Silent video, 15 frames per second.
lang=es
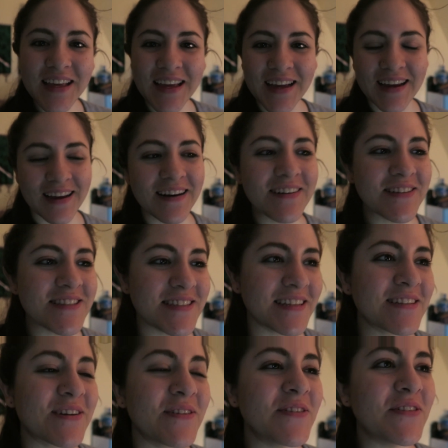porque no sé,
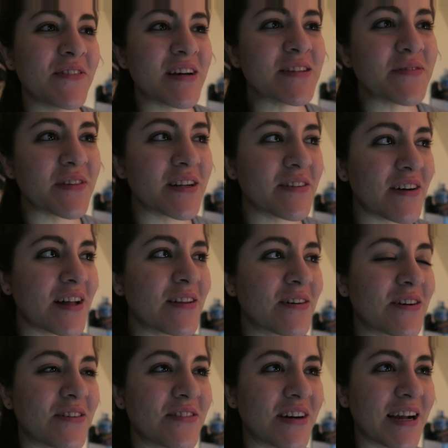es como más
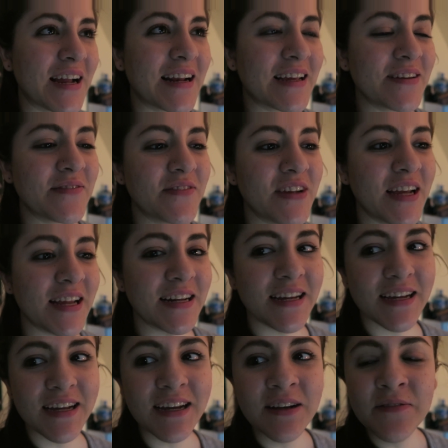privado, como que alguien
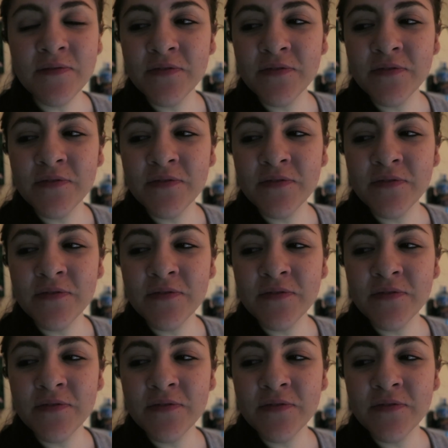viene,